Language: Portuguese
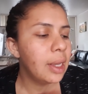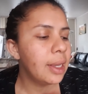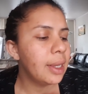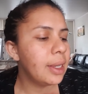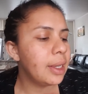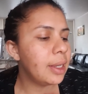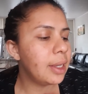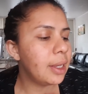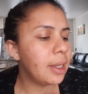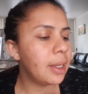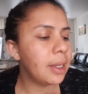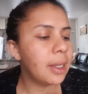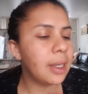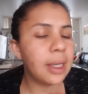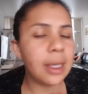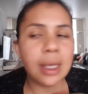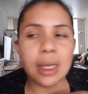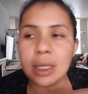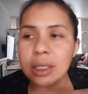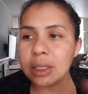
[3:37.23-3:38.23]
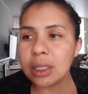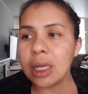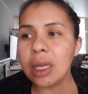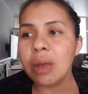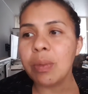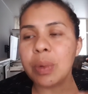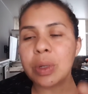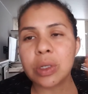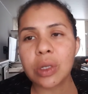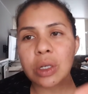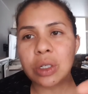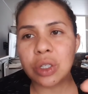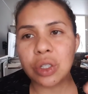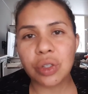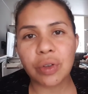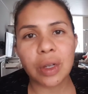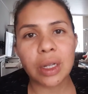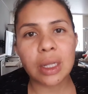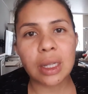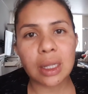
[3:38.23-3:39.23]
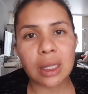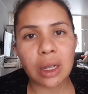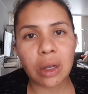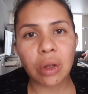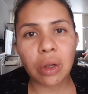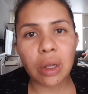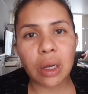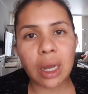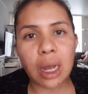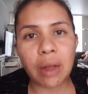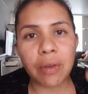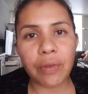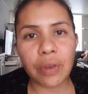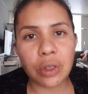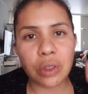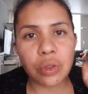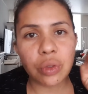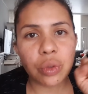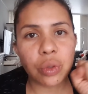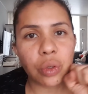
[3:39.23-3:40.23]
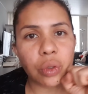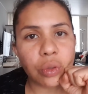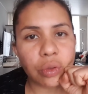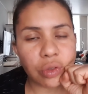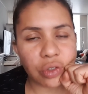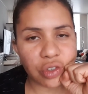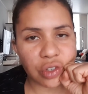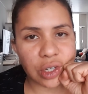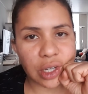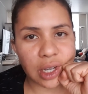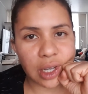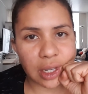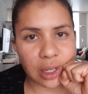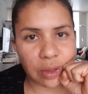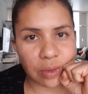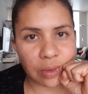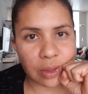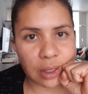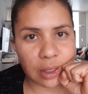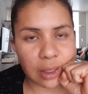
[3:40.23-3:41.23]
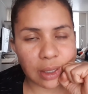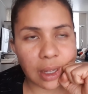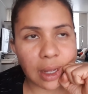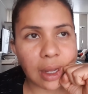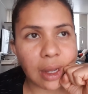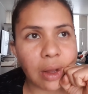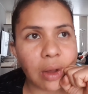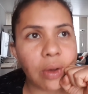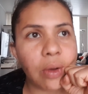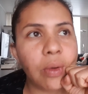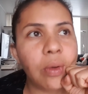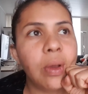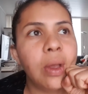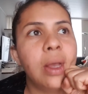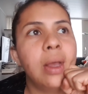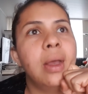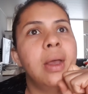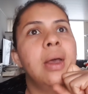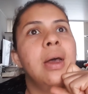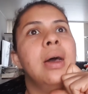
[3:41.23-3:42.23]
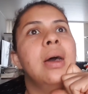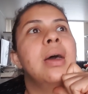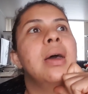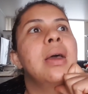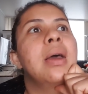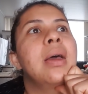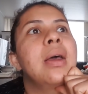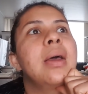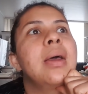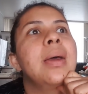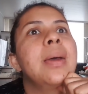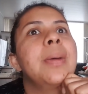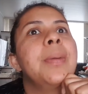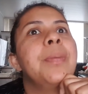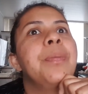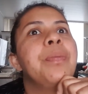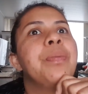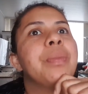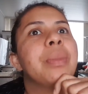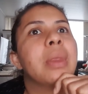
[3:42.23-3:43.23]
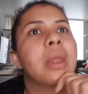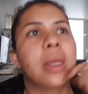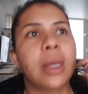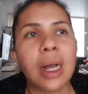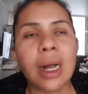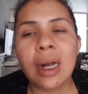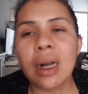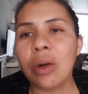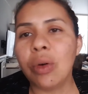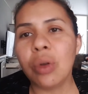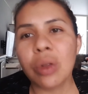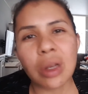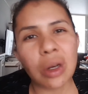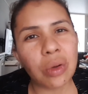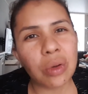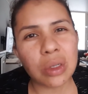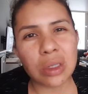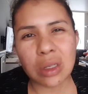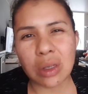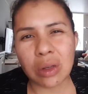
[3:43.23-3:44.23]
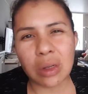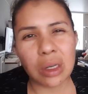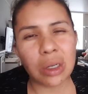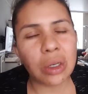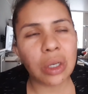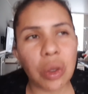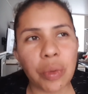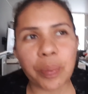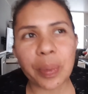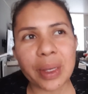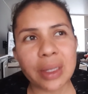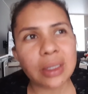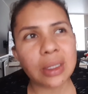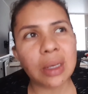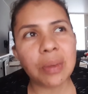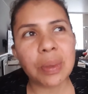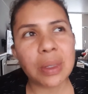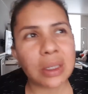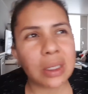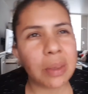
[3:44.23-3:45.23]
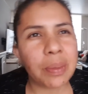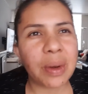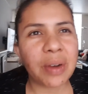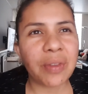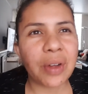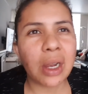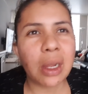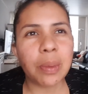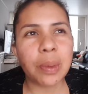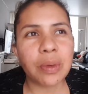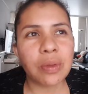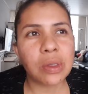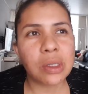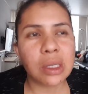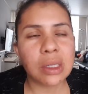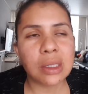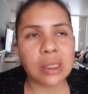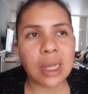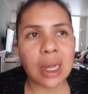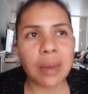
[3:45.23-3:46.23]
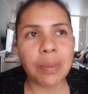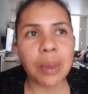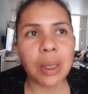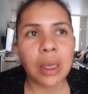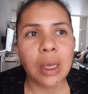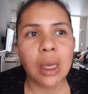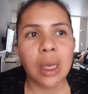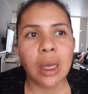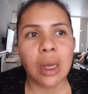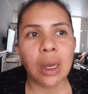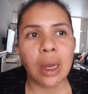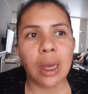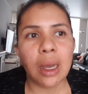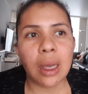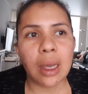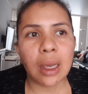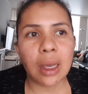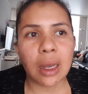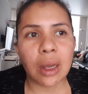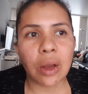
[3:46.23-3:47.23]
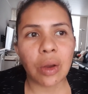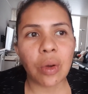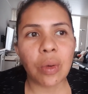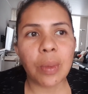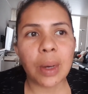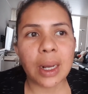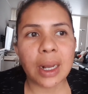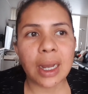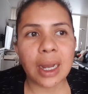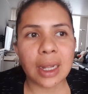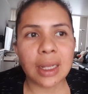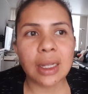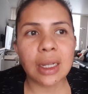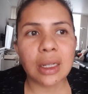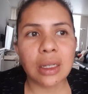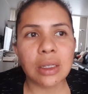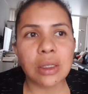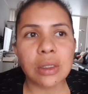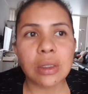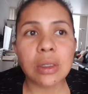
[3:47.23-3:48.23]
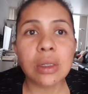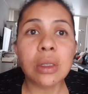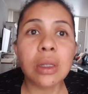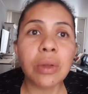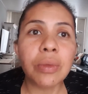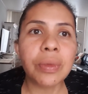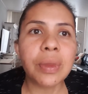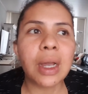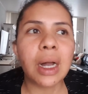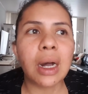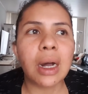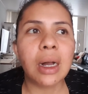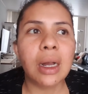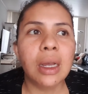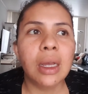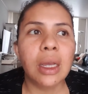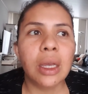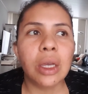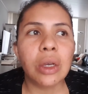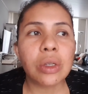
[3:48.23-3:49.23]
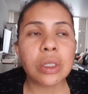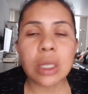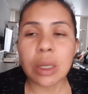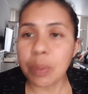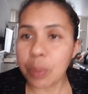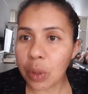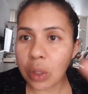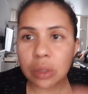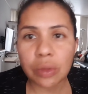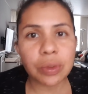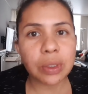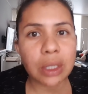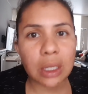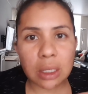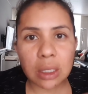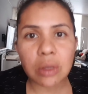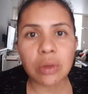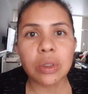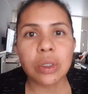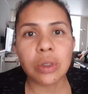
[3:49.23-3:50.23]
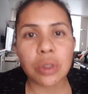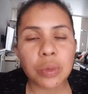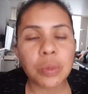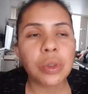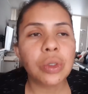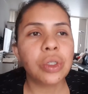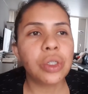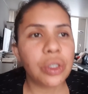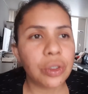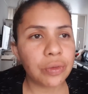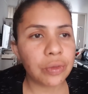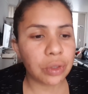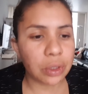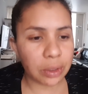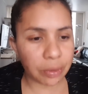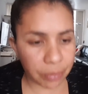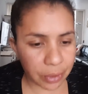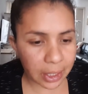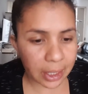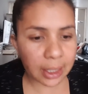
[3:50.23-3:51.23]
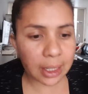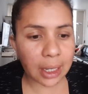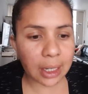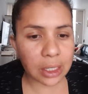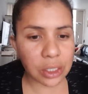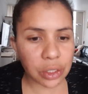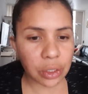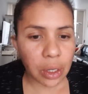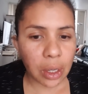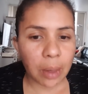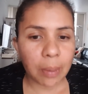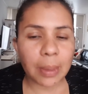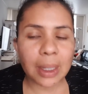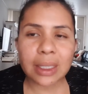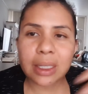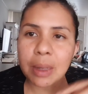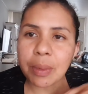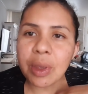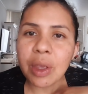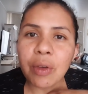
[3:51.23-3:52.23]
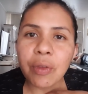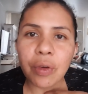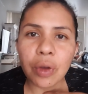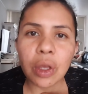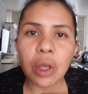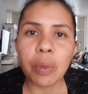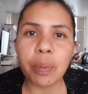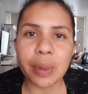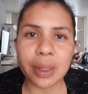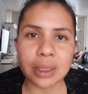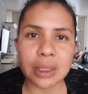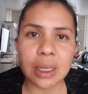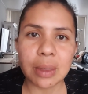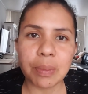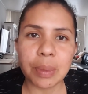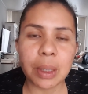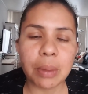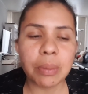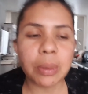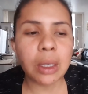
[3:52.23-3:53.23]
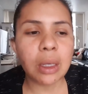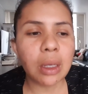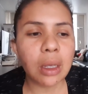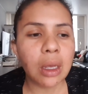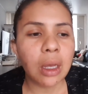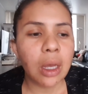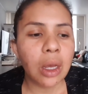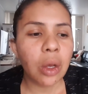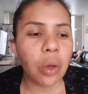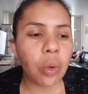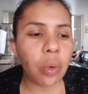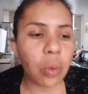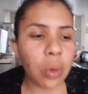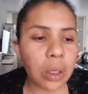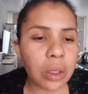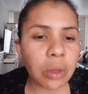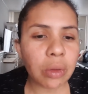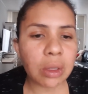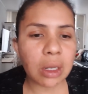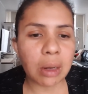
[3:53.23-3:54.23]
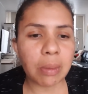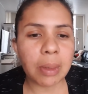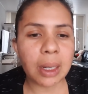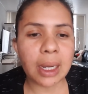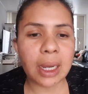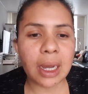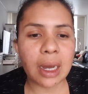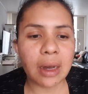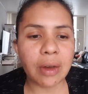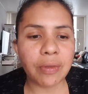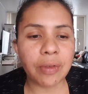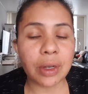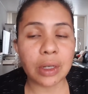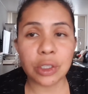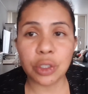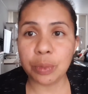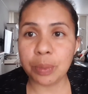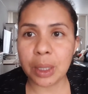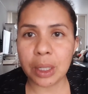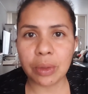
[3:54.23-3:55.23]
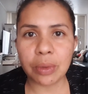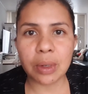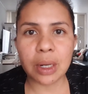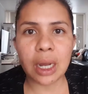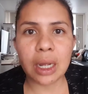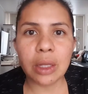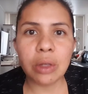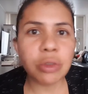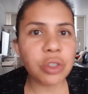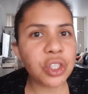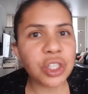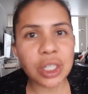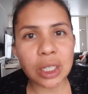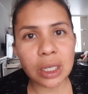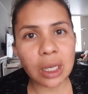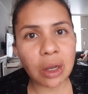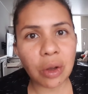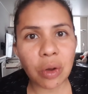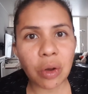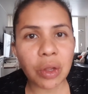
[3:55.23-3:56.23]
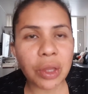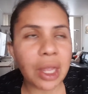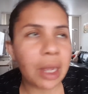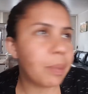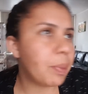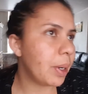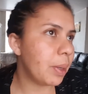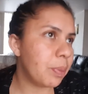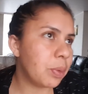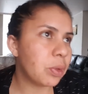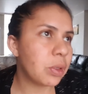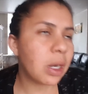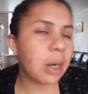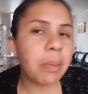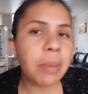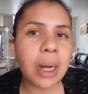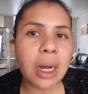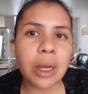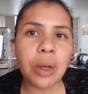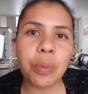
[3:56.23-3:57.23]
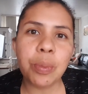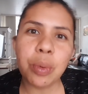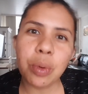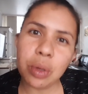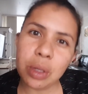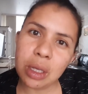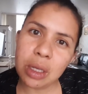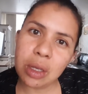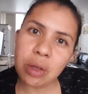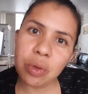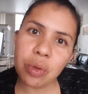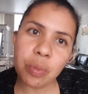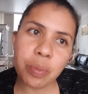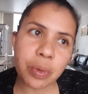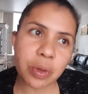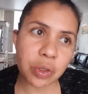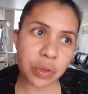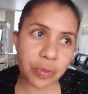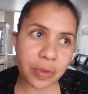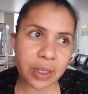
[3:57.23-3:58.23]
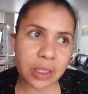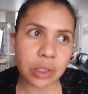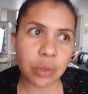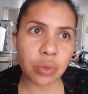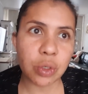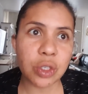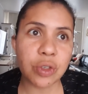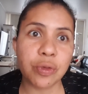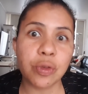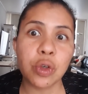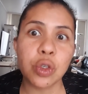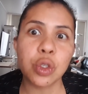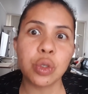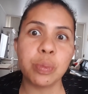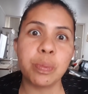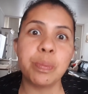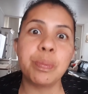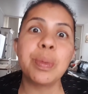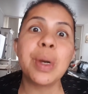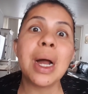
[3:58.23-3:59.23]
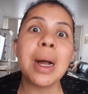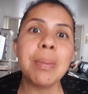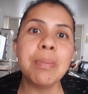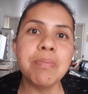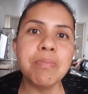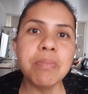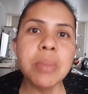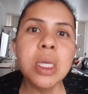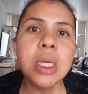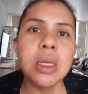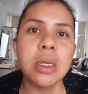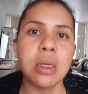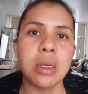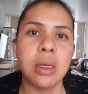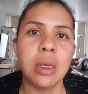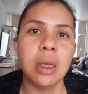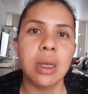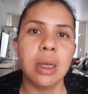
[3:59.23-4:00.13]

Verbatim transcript: E, e isso aí, pessoal, a gente vai tentar colocar vídeo todo dia aí no canal. É... Ah, outra coisa que eu, que eu pensei, pensei para falar para vocês, sabe? É, como a Gardênia disse, não dá. Eu sei, pode, você tem os seus motivos, verdade. Mas sabe o que foi que eu pensei para mim? Quando eu trabalhava de madrugada, eu tinha que acordar para ir pro trabalho. Por que, que eu não posso fazer um esforço para mim?